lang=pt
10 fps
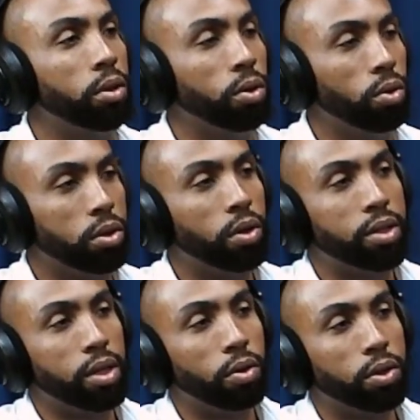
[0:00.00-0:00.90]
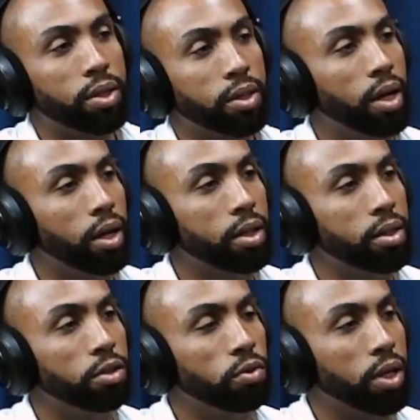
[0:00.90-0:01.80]
e outras então então carreiras da
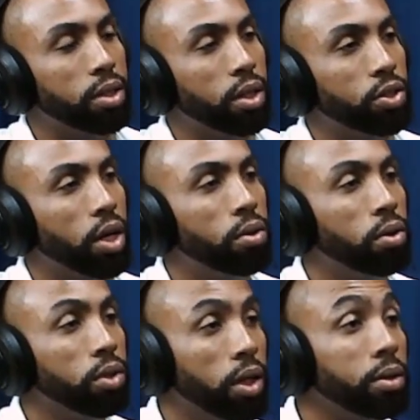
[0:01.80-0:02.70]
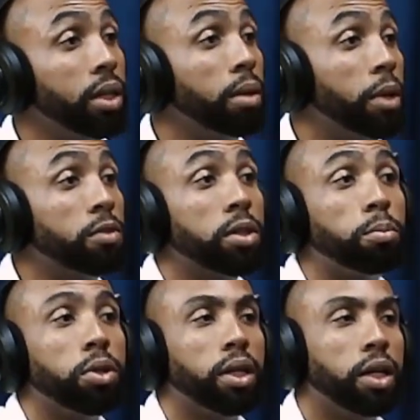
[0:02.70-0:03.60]
Advocacia Geral da União, e ainda mais que você
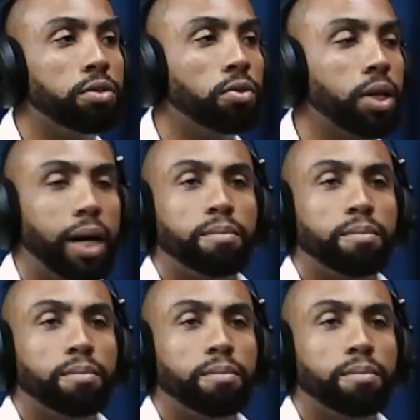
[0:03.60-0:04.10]
poderia advogar.